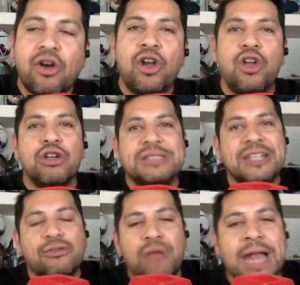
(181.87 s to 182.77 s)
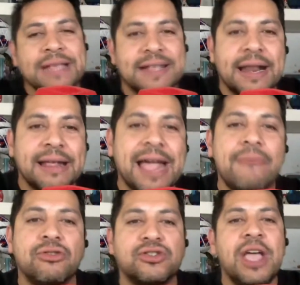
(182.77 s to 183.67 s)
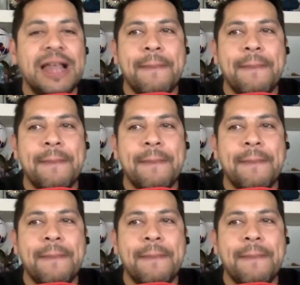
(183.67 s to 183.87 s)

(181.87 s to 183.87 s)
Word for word: con los titulares arrancamos